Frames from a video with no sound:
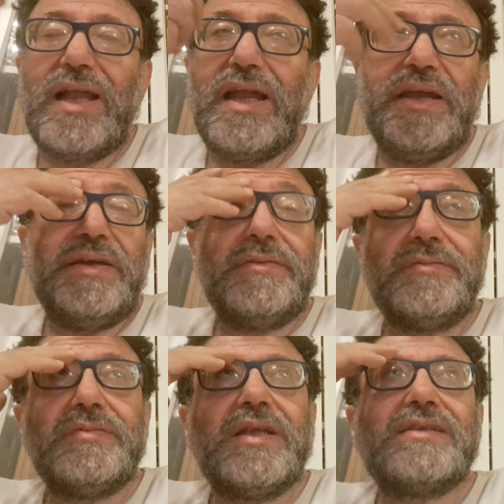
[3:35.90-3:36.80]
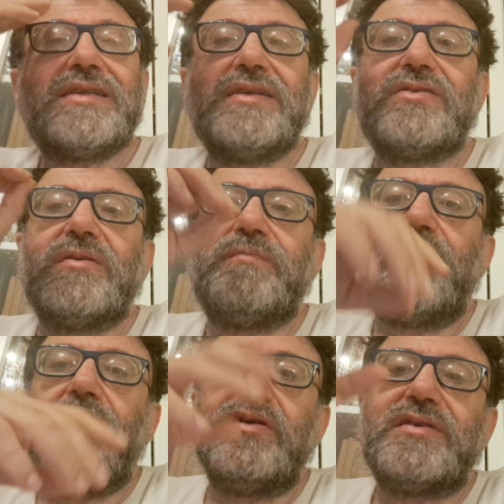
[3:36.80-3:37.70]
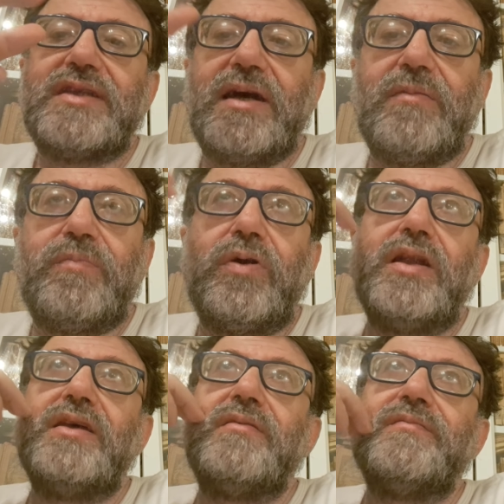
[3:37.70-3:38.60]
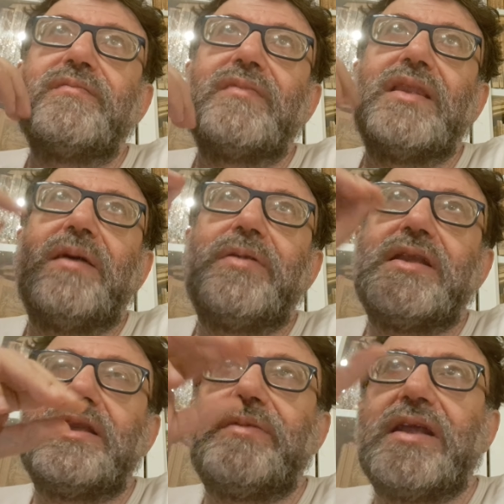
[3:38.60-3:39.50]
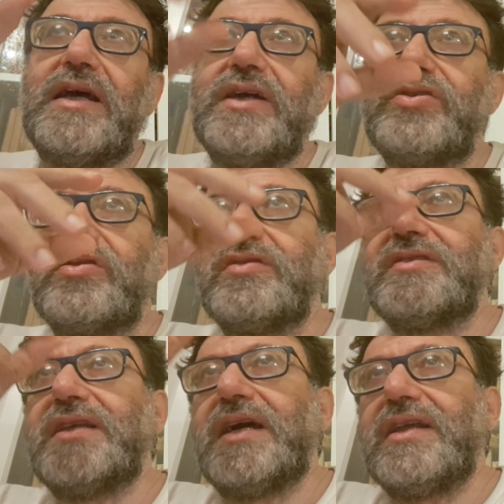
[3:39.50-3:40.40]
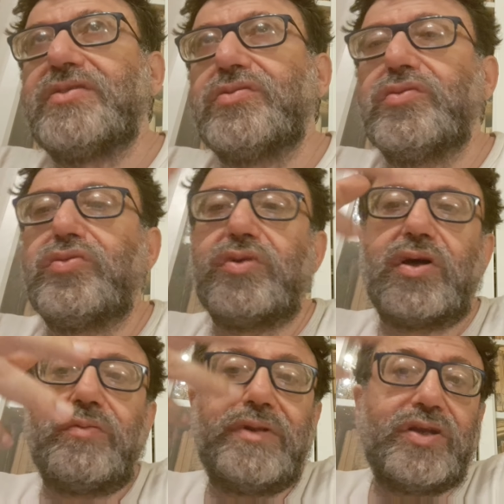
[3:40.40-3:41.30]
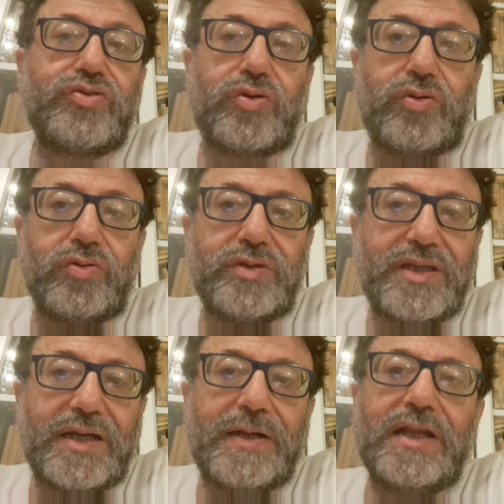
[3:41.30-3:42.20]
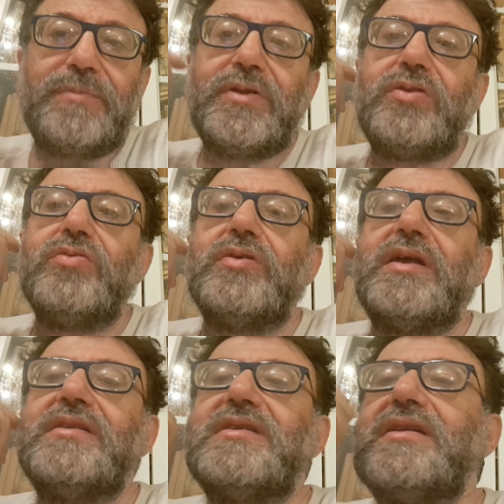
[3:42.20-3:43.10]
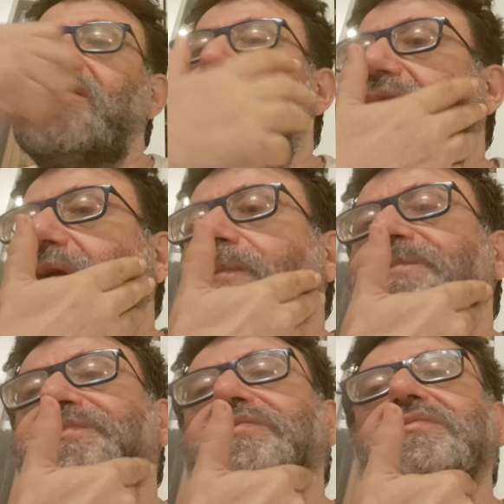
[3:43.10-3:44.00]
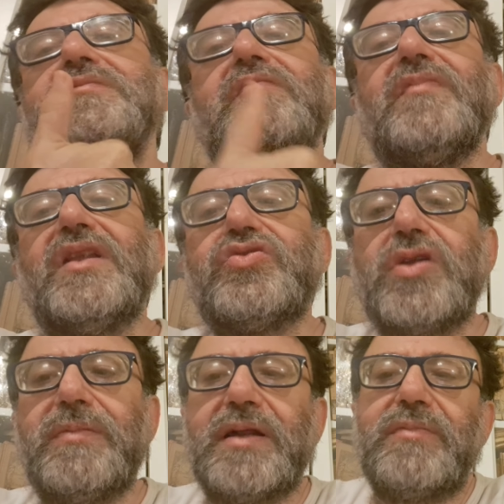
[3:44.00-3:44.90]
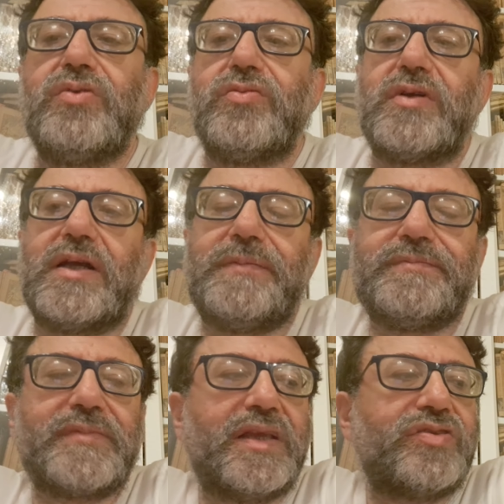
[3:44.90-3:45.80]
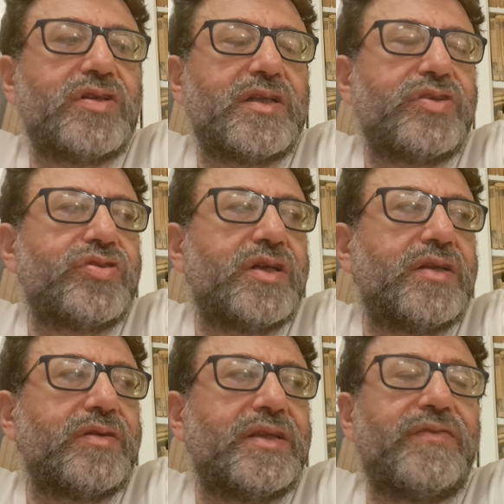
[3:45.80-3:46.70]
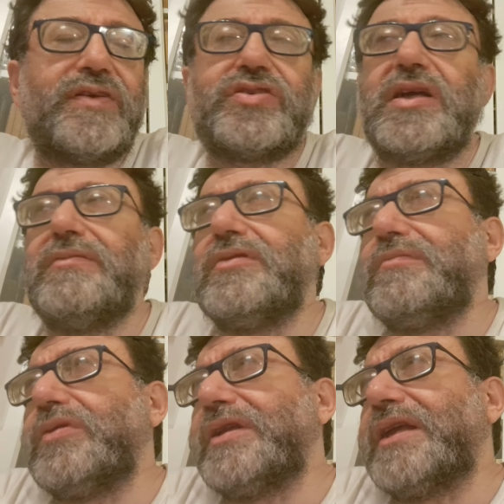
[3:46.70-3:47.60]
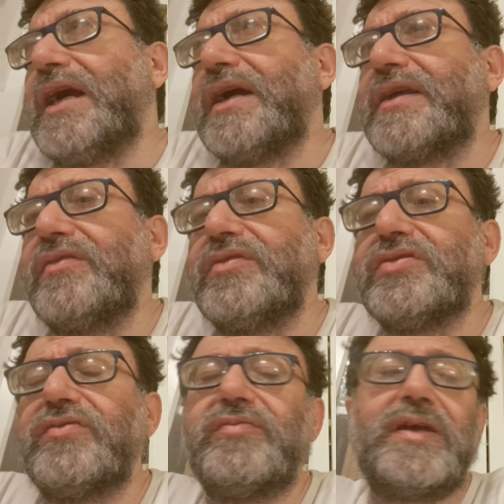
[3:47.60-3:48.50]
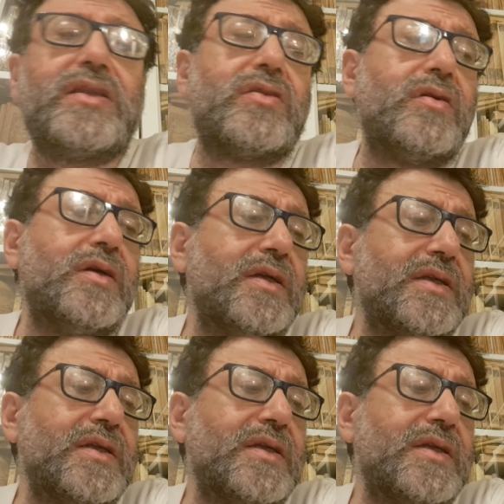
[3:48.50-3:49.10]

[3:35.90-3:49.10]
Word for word: è eh, nel senso un po' sta un po' alla, la pietà di Michelangelo sta alla scultura come la Gioconda alla pittura, nel senso che c'è la barba lunga, eccetera, eccetera. Quindi facciamo un po' di chiacchiere di questo fumetto.